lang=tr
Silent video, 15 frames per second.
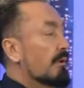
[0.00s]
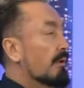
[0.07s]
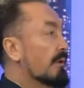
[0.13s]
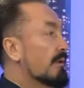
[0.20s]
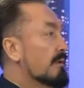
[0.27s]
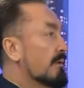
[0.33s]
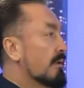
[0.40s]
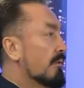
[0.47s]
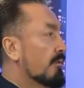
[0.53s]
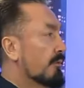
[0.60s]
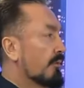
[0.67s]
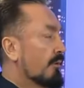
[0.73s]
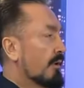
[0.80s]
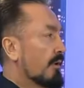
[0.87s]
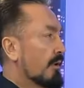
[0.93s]
İslam'ın
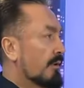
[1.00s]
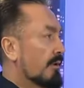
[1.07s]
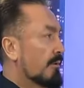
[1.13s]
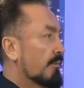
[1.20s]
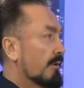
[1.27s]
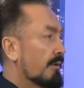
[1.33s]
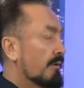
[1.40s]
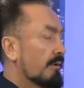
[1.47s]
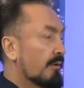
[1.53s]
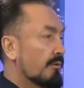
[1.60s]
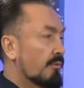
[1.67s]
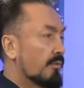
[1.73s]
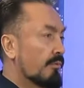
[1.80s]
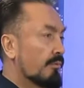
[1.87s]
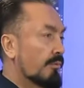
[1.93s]
dünya hakimiyetinde
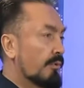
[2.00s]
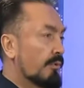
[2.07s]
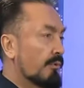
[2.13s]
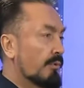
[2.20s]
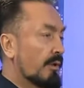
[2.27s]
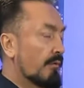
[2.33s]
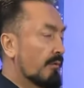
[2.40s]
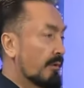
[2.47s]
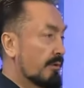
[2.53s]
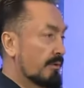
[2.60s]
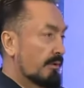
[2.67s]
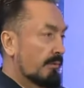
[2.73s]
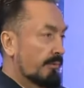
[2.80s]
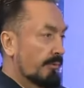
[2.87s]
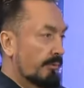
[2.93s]
çok büyük görev
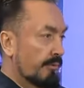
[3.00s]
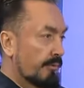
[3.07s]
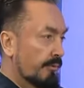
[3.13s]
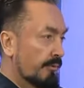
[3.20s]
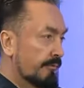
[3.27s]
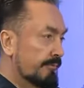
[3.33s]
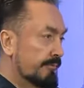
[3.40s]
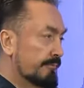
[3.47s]
alacak gibi görünüyor.